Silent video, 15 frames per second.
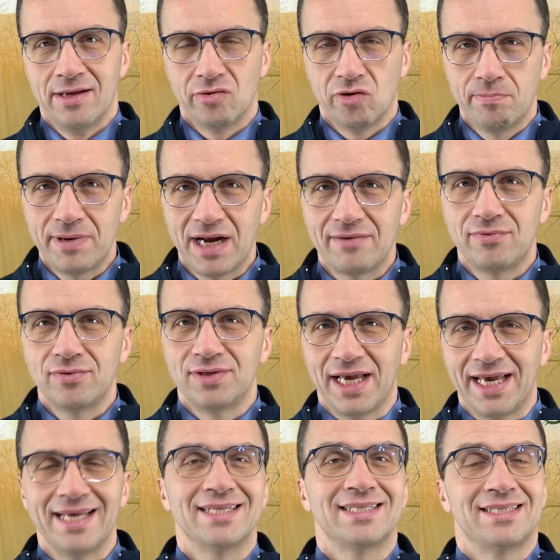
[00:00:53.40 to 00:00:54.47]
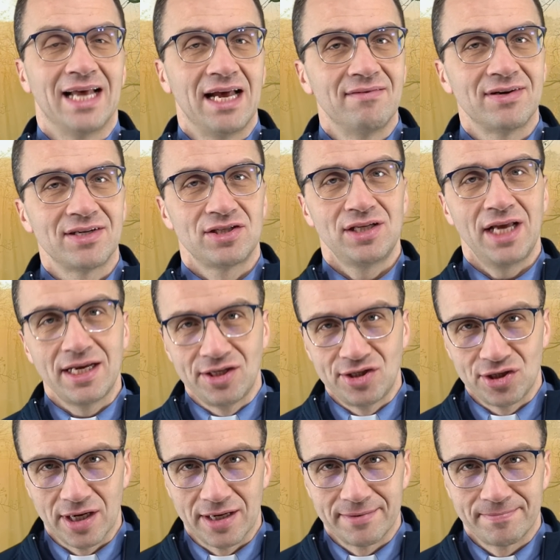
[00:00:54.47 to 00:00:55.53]
To prawo nie jest
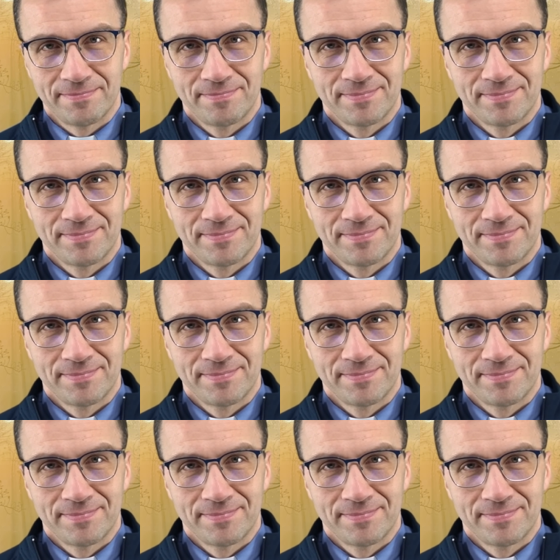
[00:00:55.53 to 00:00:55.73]
najważniejsze.